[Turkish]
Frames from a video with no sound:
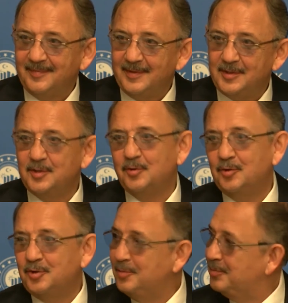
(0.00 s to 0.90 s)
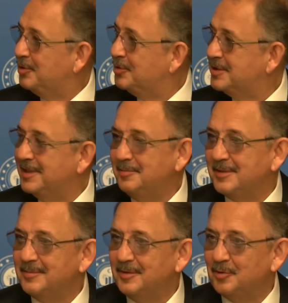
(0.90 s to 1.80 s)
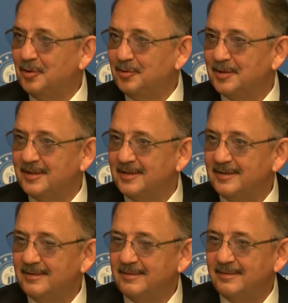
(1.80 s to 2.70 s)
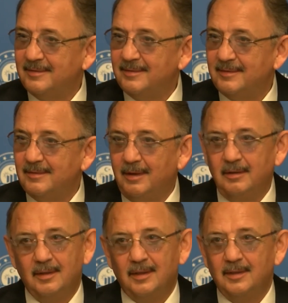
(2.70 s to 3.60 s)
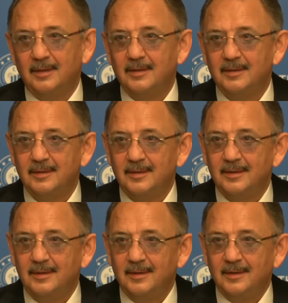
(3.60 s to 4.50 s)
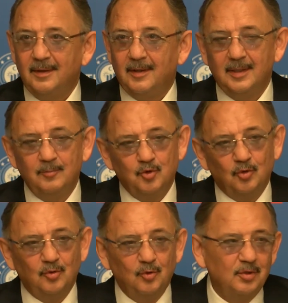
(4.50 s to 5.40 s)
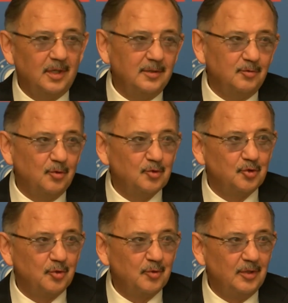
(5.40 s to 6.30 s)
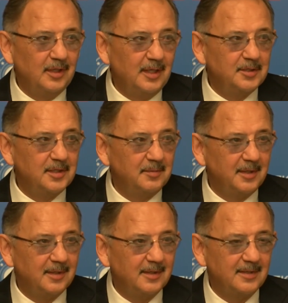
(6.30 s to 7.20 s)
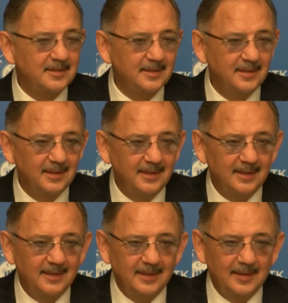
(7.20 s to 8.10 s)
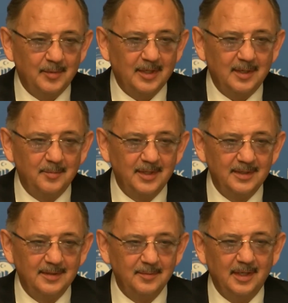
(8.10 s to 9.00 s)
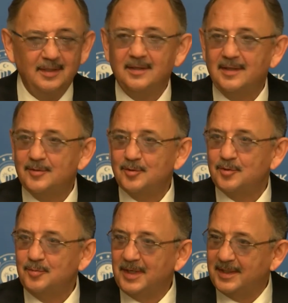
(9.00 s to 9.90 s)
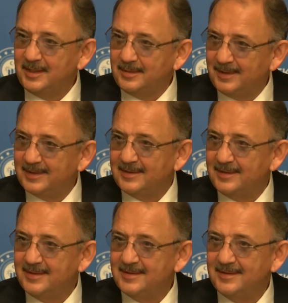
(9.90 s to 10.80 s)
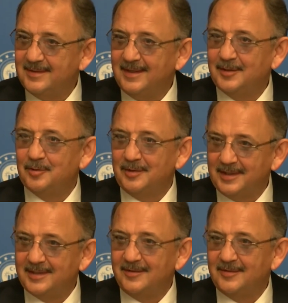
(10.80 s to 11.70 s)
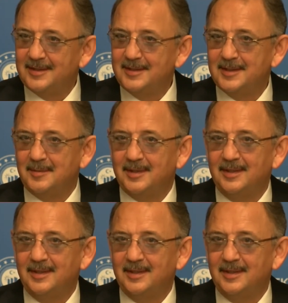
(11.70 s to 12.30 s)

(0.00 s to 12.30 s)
Sizi götüreyim bir göstereyim dedi, bir görün dedi. Allah Allah. Adam çok da oturaklı konuşuyor böyle, genç de bir arkadaş. Bakan Bey'e dedim ki Allah razı olsun, bak itimat ettiniz, her türlü yetkiyi verdiniz ama